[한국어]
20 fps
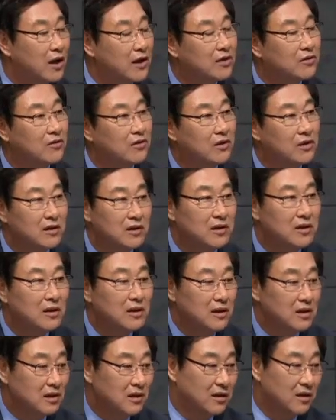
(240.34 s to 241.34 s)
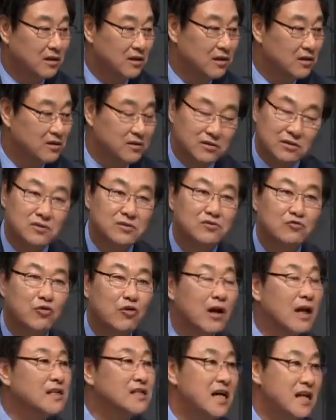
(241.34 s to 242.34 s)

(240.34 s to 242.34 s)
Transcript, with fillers: 하는 거를 어, 그 권하지